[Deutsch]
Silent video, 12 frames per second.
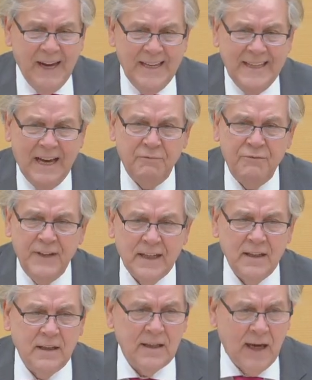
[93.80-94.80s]
ja
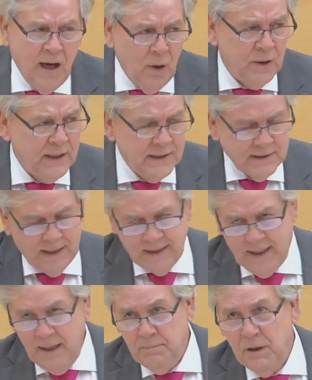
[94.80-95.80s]
wirklich auch, ich
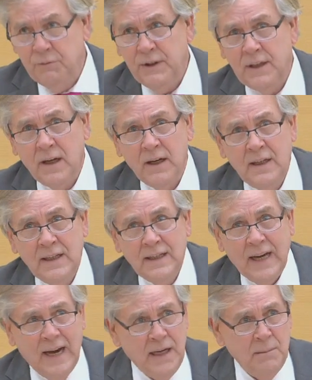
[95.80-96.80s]
sage ja immer wieder,
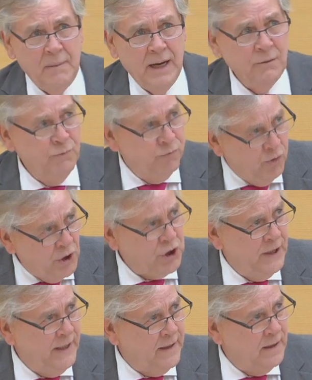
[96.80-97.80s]
alle machen
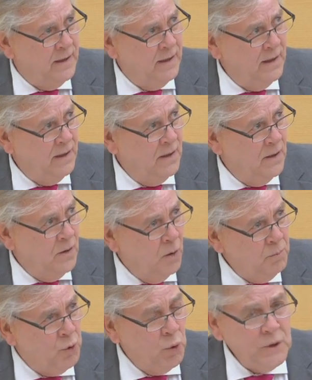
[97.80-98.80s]
Vorschläge,
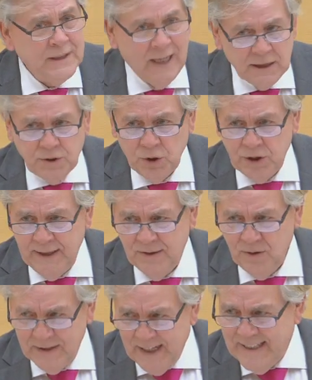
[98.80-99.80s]
um gut dazustehen.
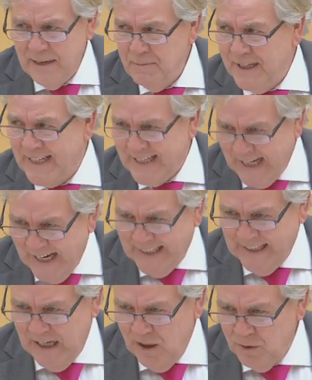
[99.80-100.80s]
Und da nehme ich
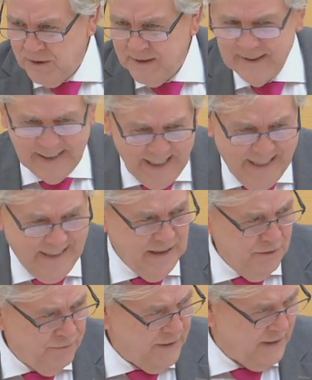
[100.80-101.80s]
keine aus,
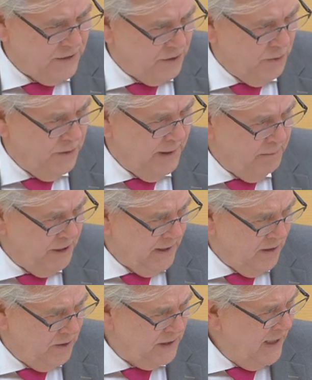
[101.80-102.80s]
keine Fraktion nehme ich
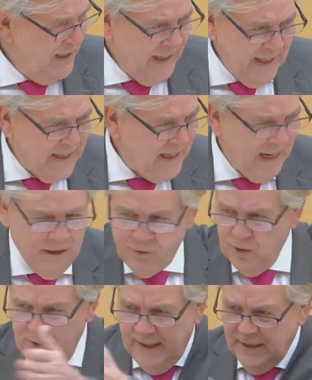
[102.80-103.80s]
da aus, egal
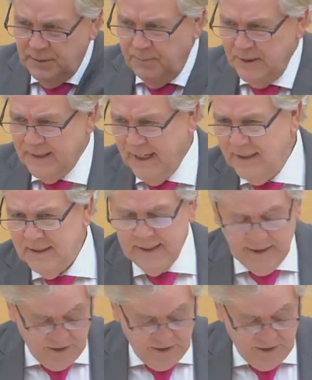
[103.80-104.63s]
von links bis ganz rechts